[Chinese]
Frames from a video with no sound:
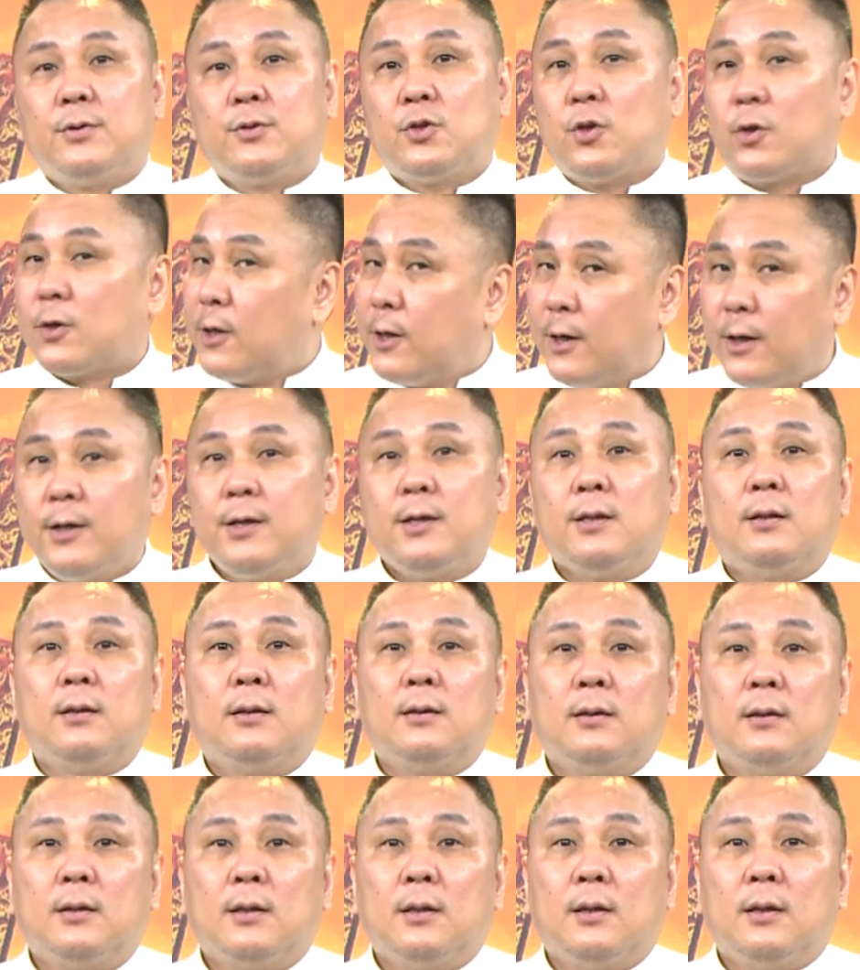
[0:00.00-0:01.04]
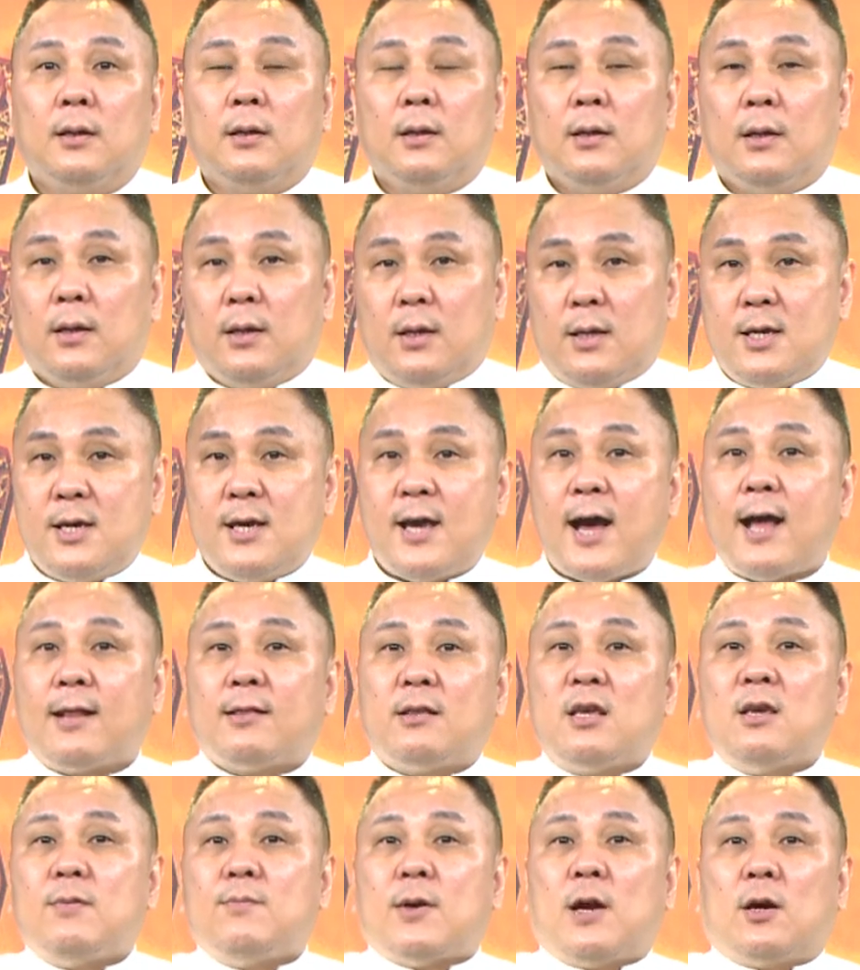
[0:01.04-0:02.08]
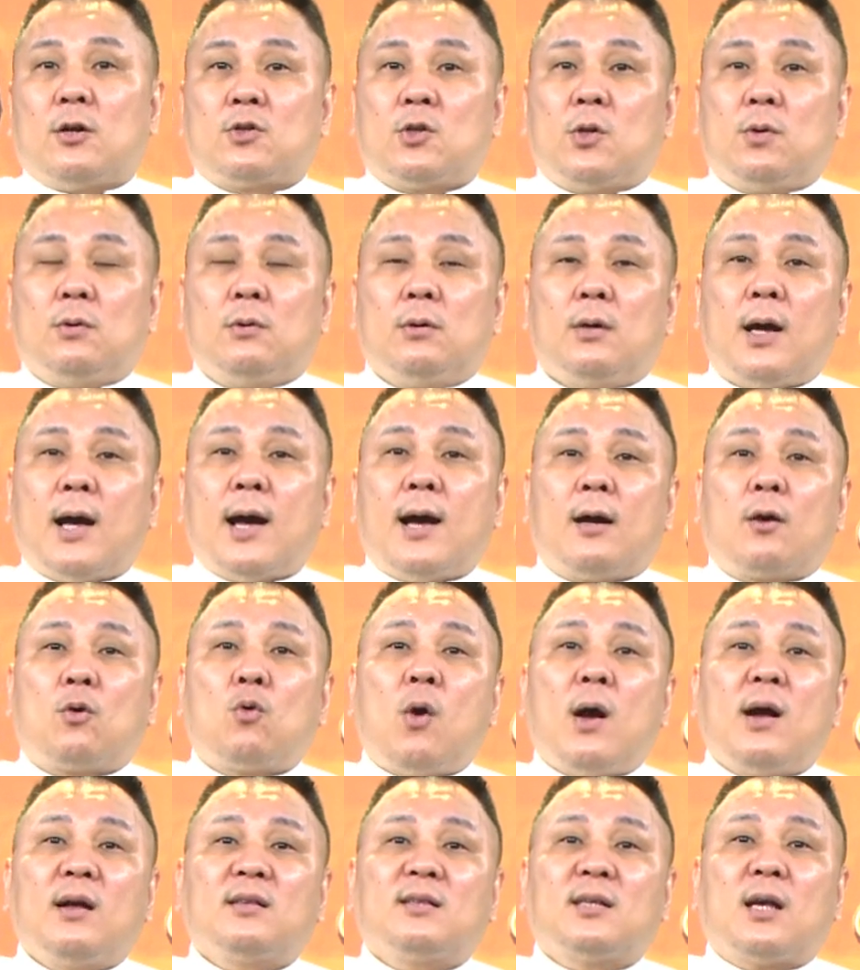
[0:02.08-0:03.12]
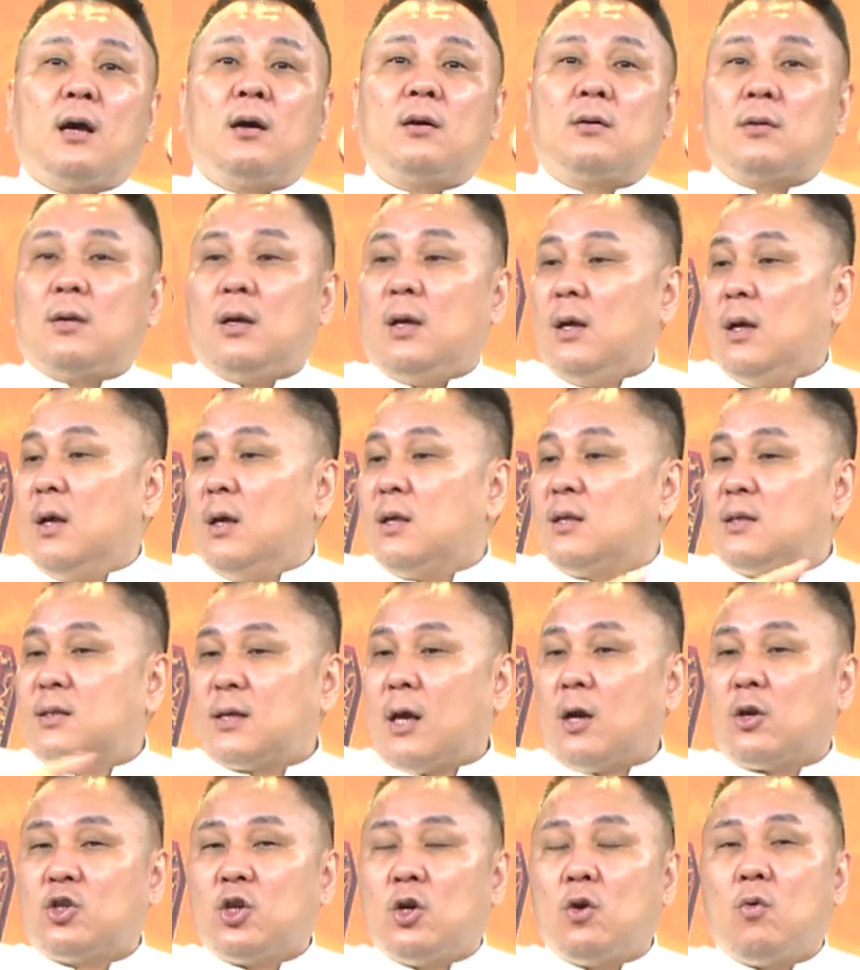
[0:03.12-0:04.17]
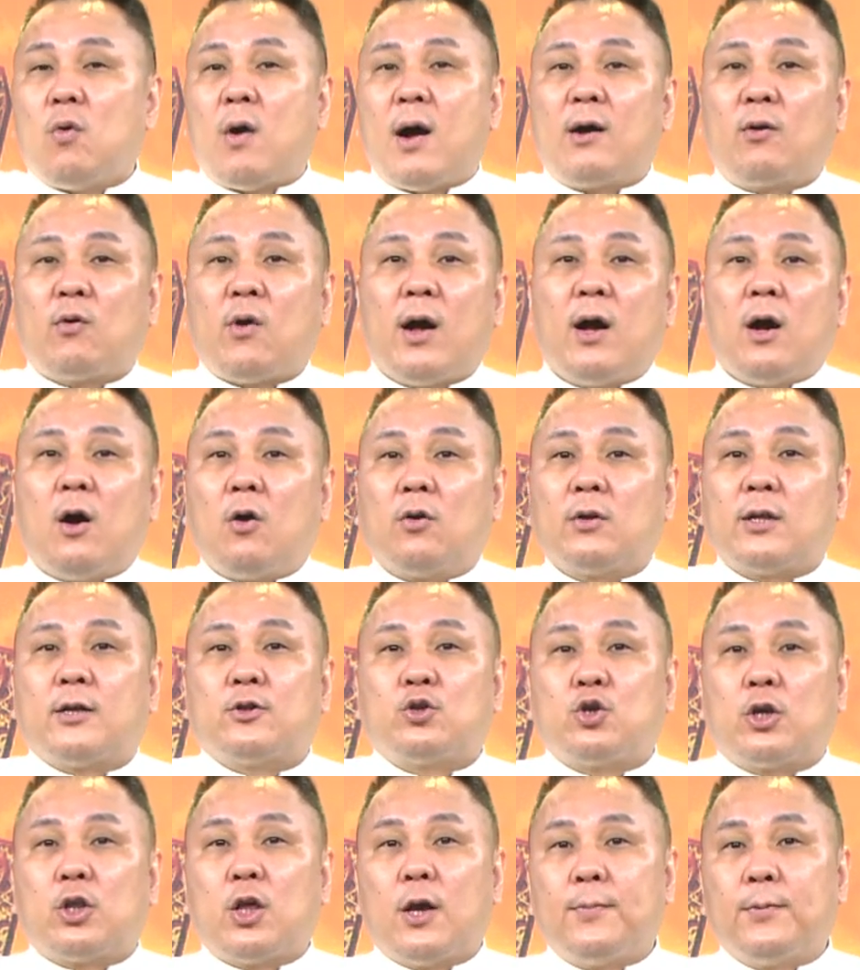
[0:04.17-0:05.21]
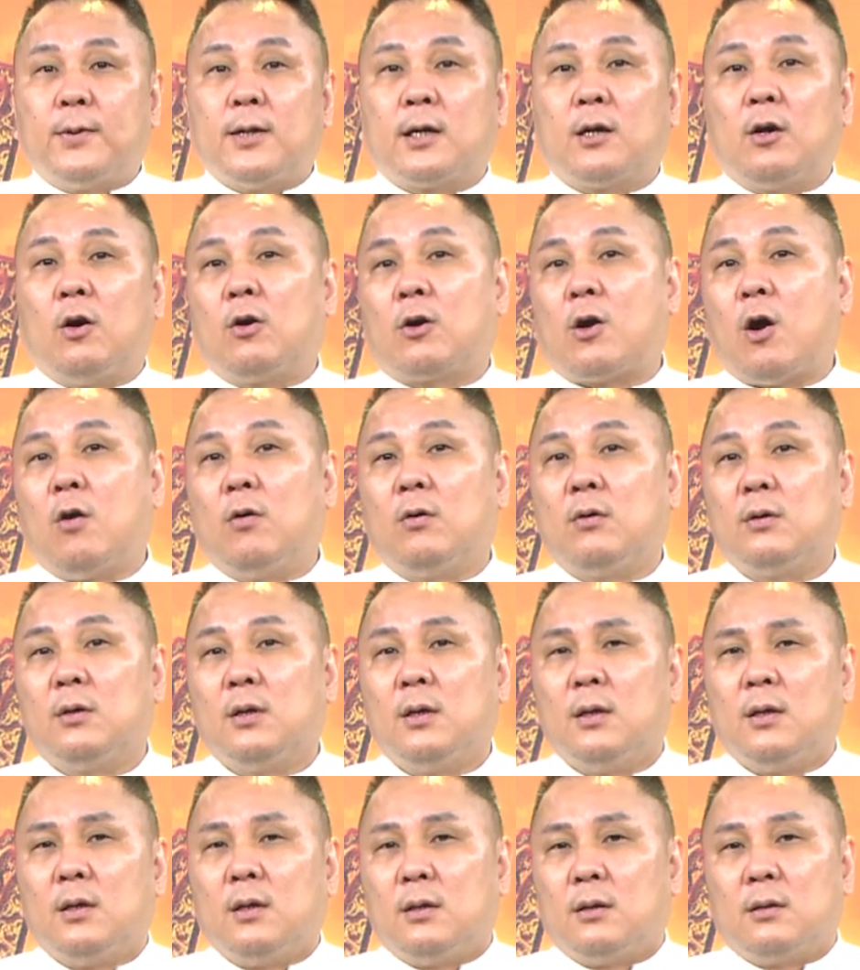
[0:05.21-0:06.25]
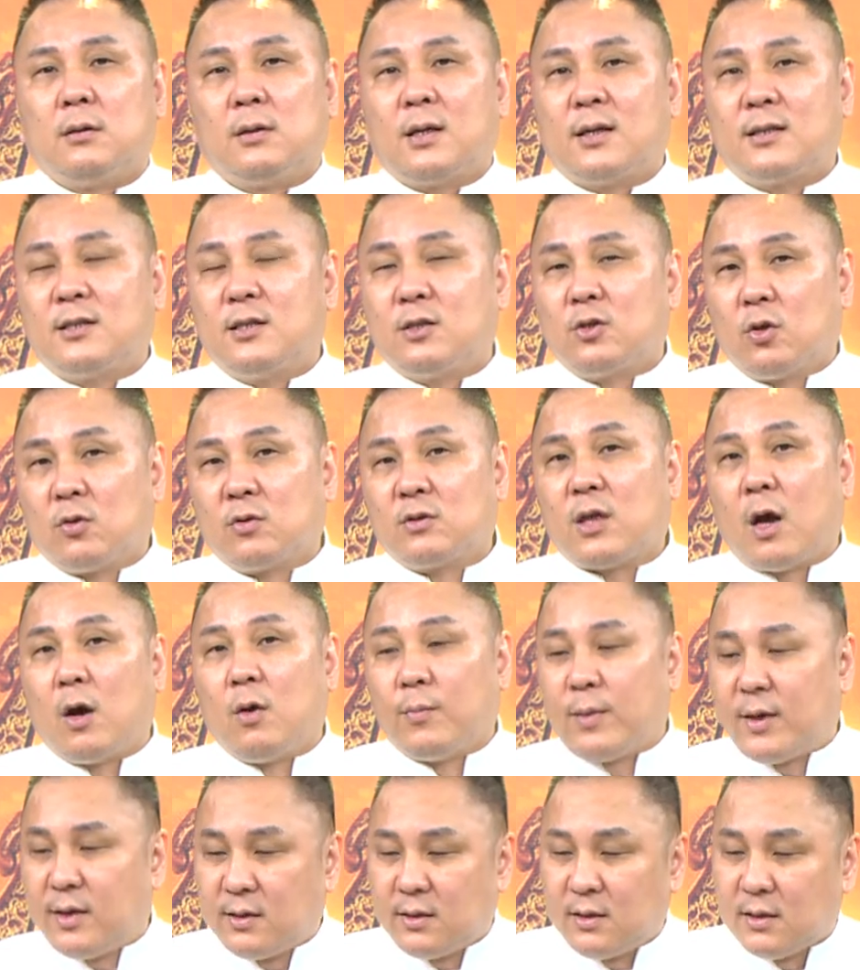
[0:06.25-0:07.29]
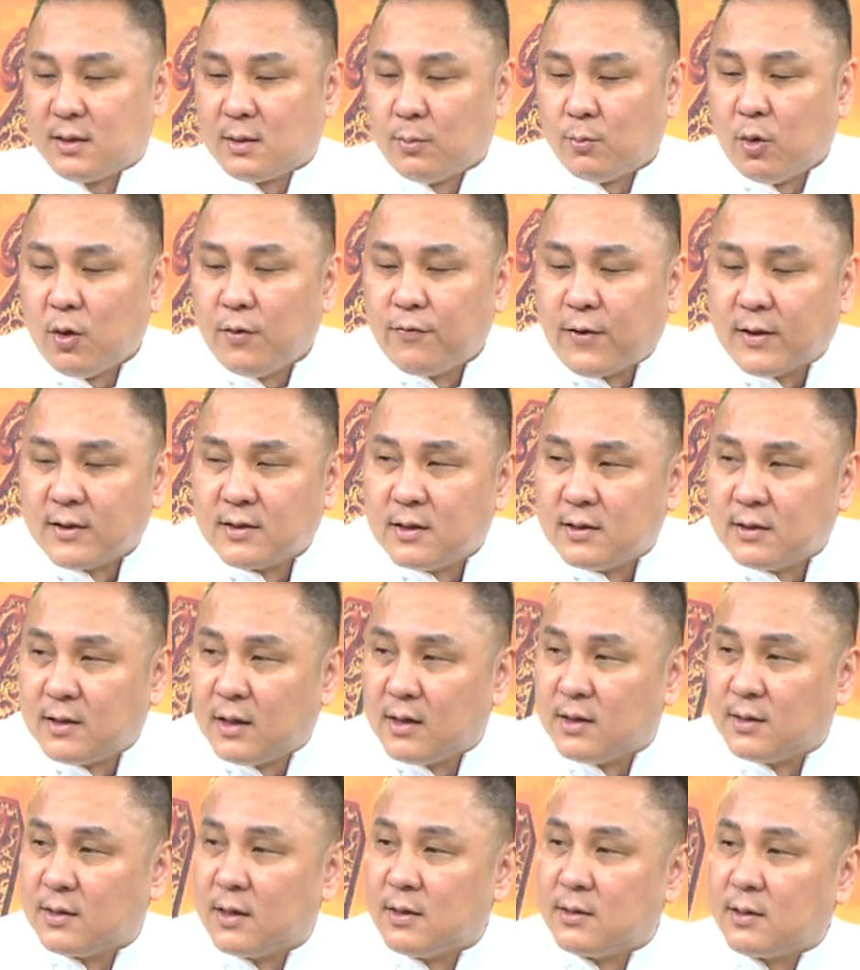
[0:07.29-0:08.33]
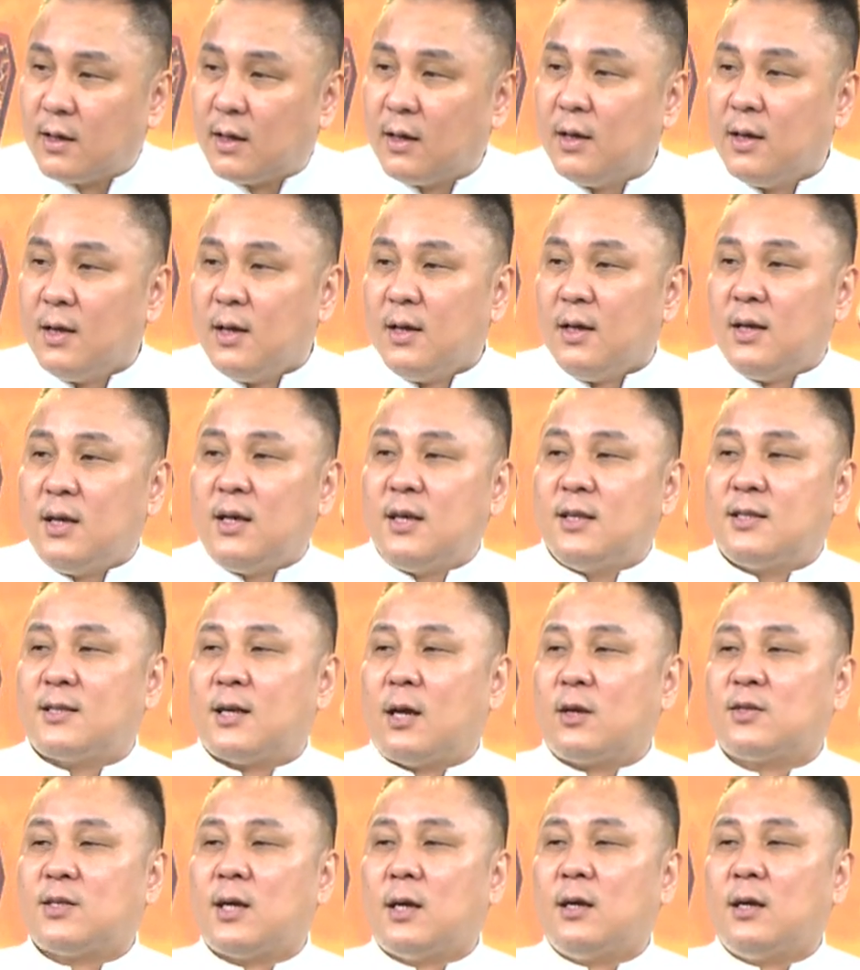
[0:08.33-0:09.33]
就可以了，一按一秒钟啊，光照早就王冠红的，绝对不能够空。那这种倒霉事怎么会发生在你身上？早